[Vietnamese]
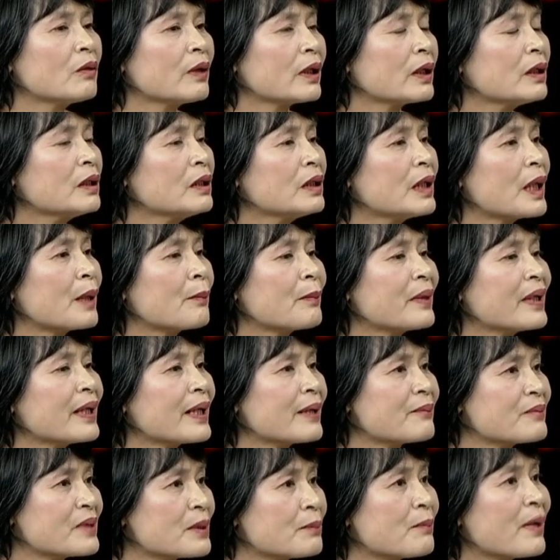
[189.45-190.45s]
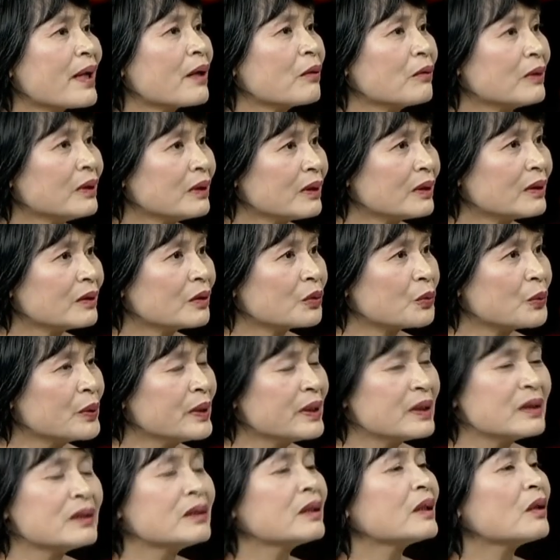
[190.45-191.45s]
khoảng hơn 20 gram chất béo nữa, nó
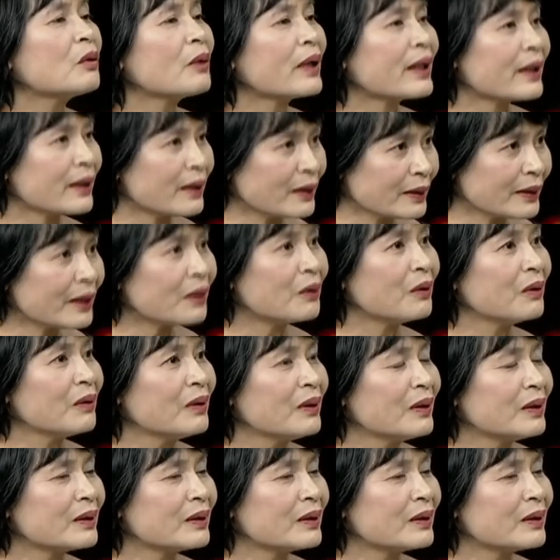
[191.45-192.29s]
tùy từng cái loại khác nhau.